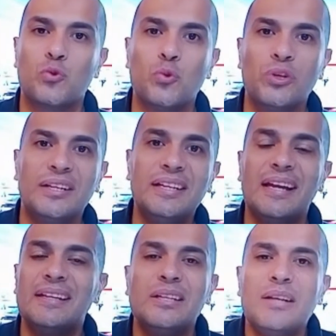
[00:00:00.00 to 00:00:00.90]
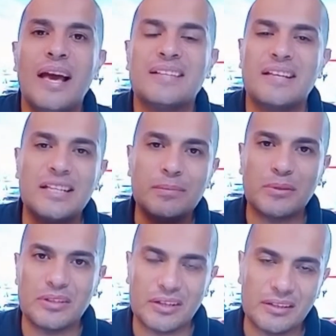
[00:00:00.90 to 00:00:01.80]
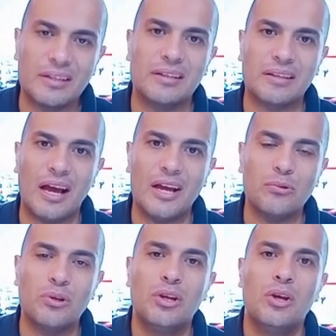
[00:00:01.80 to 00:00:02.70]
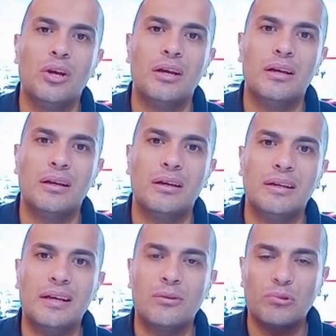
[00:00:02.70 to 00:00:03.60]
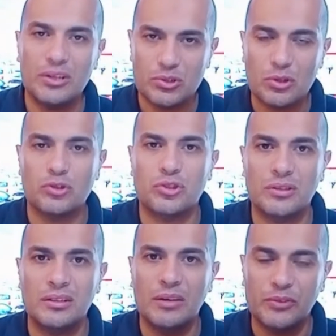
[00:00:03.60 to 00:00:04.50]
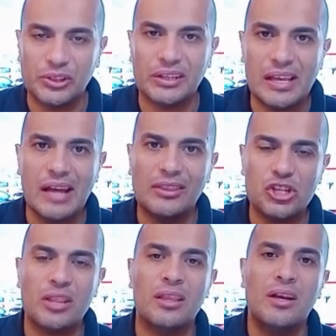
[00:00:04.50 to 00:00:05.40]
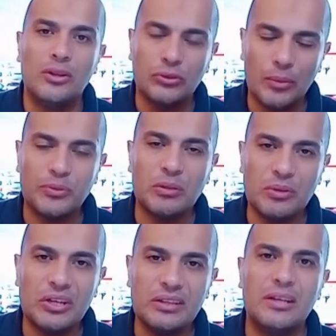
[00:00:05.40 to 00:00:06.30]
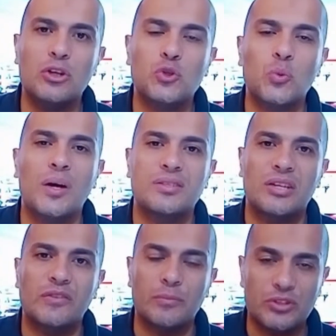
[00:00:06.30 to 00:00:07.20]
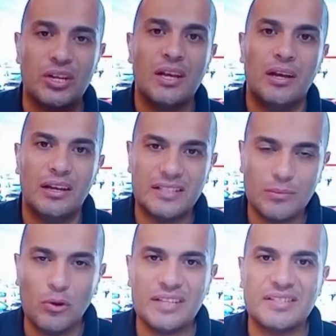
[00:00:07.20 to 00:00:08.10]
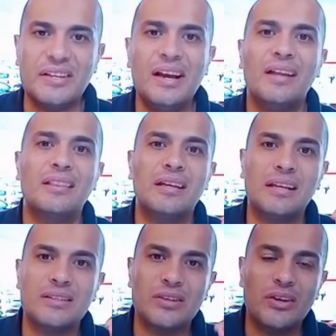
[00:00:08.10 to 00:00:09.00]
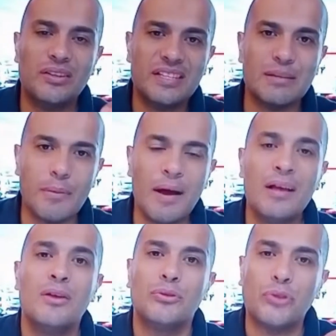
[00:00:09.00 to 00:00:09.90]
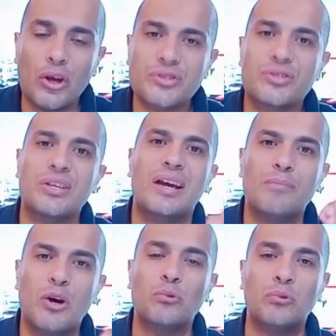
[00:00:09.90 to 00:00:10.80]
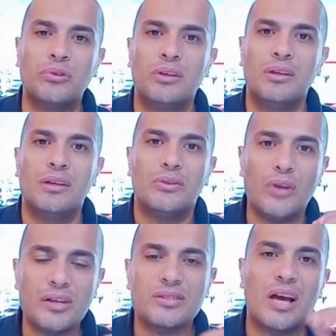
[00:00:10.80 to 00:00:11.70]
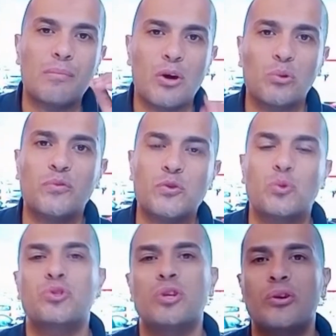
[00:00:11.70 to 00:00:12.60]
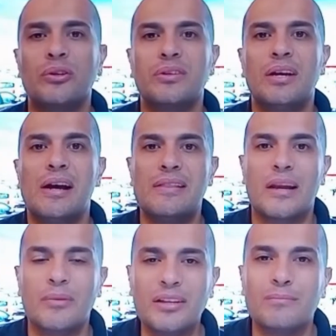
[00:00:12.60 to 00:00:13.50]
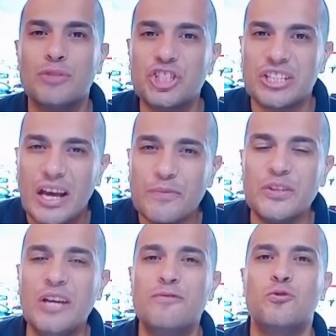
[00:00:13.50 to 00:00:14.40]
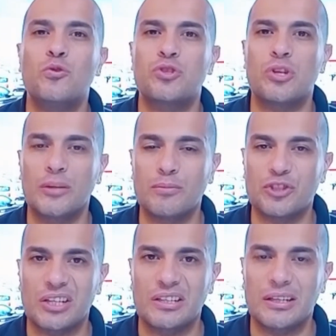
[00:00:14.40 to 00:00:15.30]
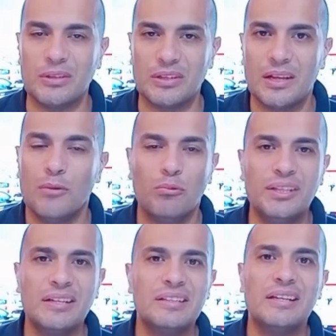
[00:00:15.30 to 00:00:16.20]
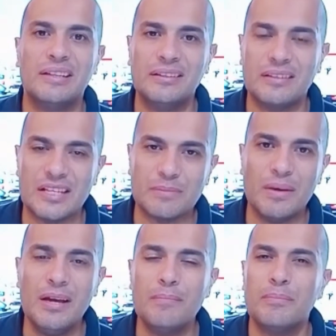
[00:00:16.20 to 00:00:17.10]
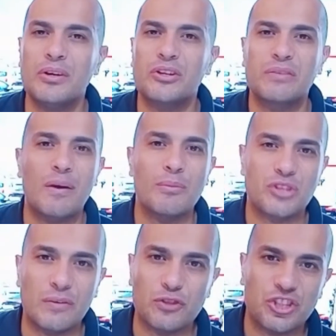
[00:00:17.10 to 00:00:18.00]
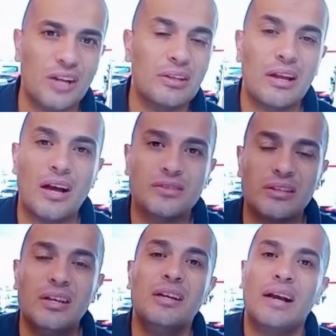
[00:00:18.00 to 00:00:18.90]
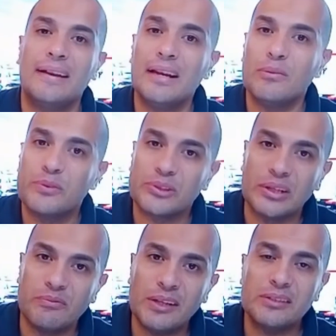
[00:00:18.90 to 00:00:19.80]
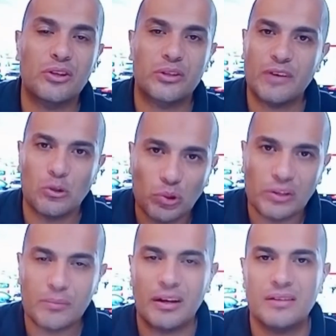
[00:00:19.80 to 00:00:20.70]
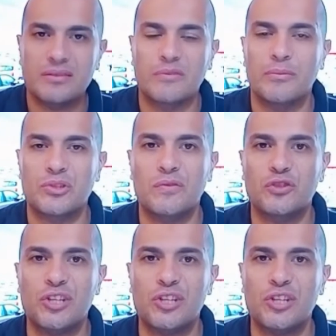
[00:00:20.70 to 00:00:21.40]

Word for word: ليها لان ليها اساليب كتير جدا للتحايل آه، لكن كلنا ثقه ان شاء الله ان الفتره الجايه هتشهد ضبط كبير جدا لسوق السيارات في مصر آه، زي ما قلنا سريعا الظاهره دي سببها نقص المعروض نقص المعروض في سوق السيارات العربيات مش كافيه في سوق السيارات بالشكل الكبير وده نتيجه لعده اسباب ارتفاع مصاريف الشحن اللي حصل خلال الفتره اللي فاتت ارتفاع جنوني طبعا حصل في مصاريف الشحن